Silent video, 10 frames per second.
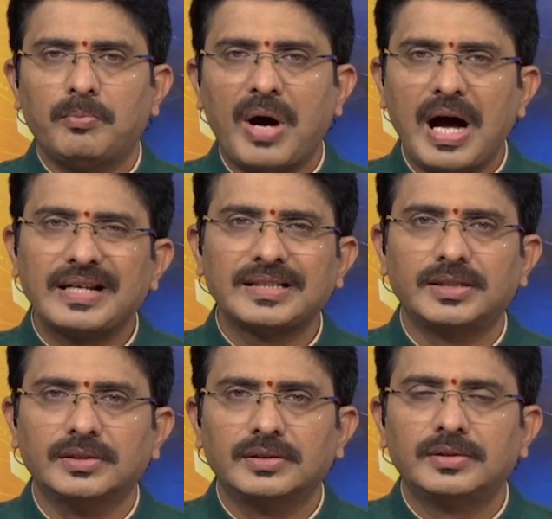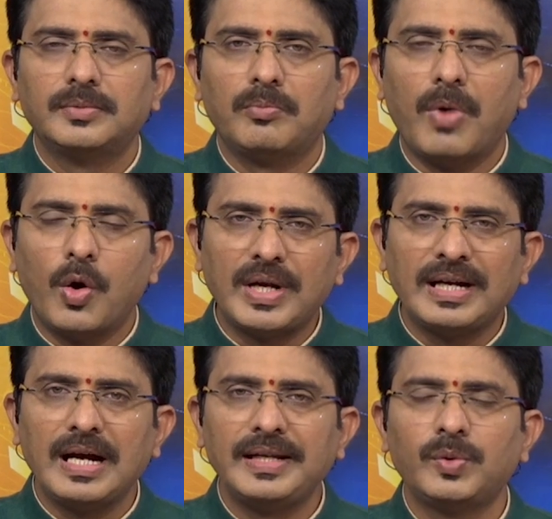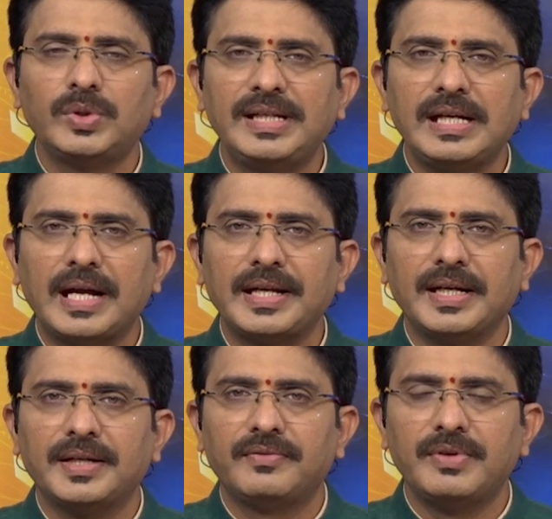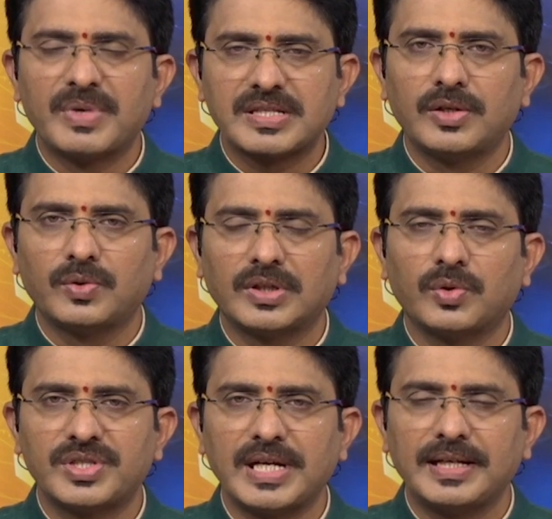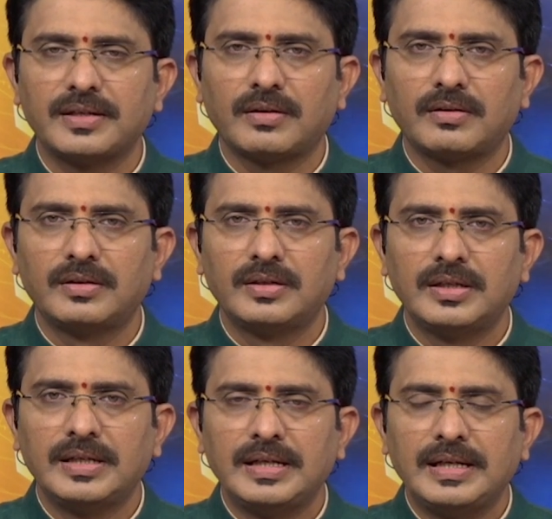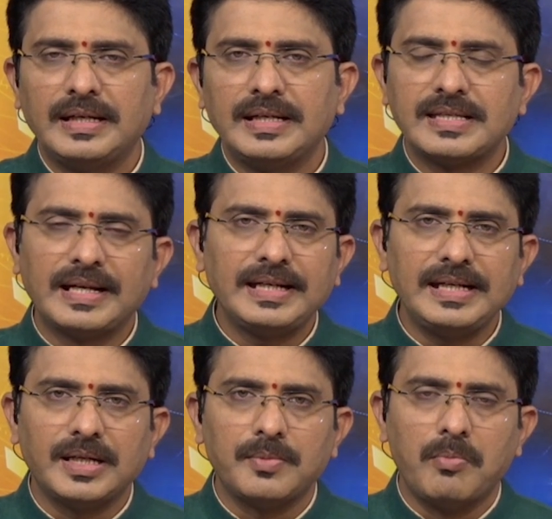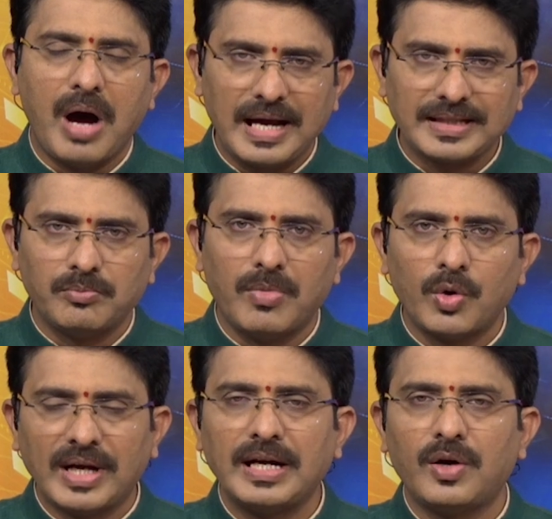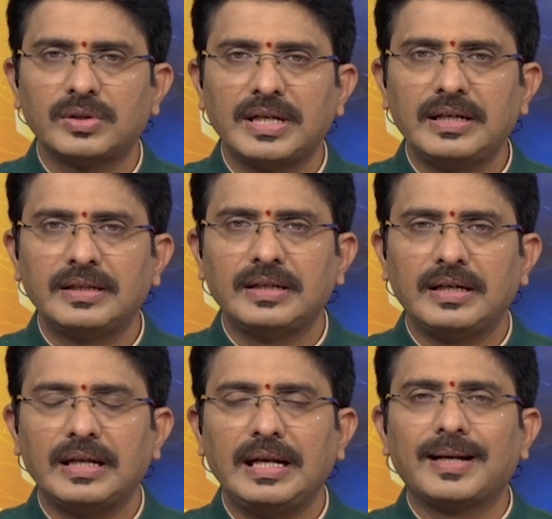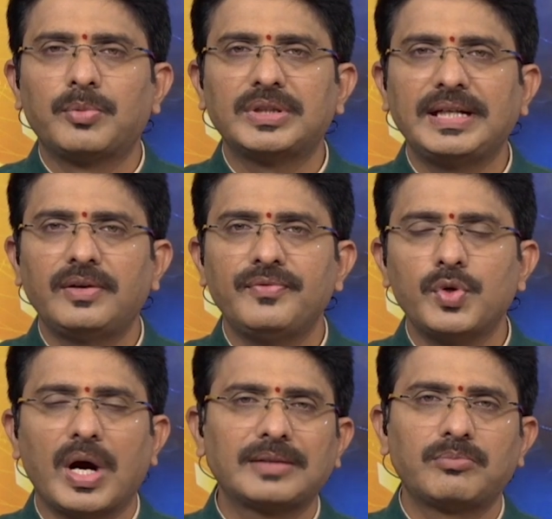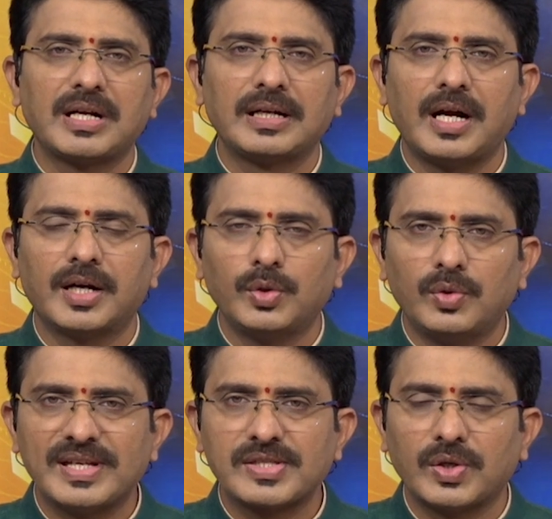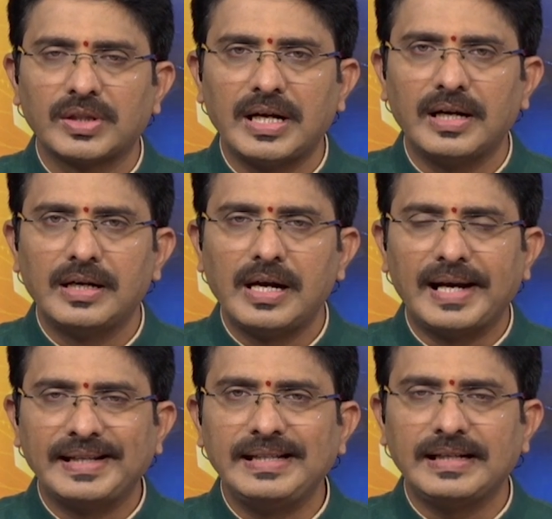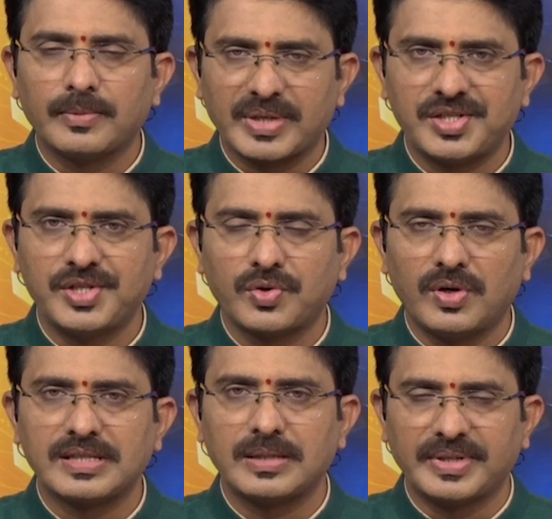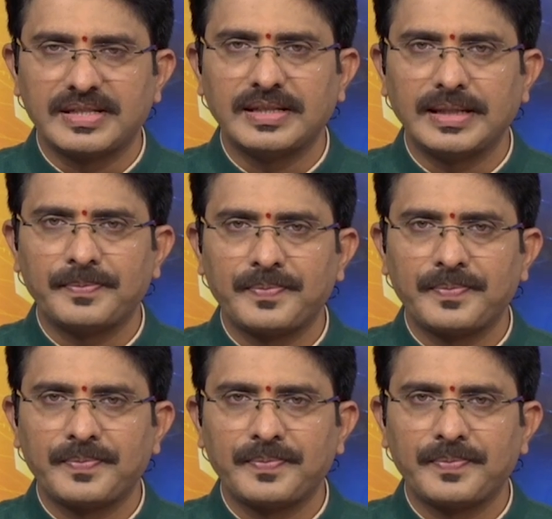భారత్ మౌనంగానే ఉంది అనే విమర్శలు కొంత వచ్చాయి నిజానికి భారత్ మౌనంగా ఉందా లేకపోతే వ్యూహాత్మకంగా అడుగులు వేస్తోందా అనేది ఇక్కడ ప్రశ్నించుకోవాల్సిన పరిస్థితి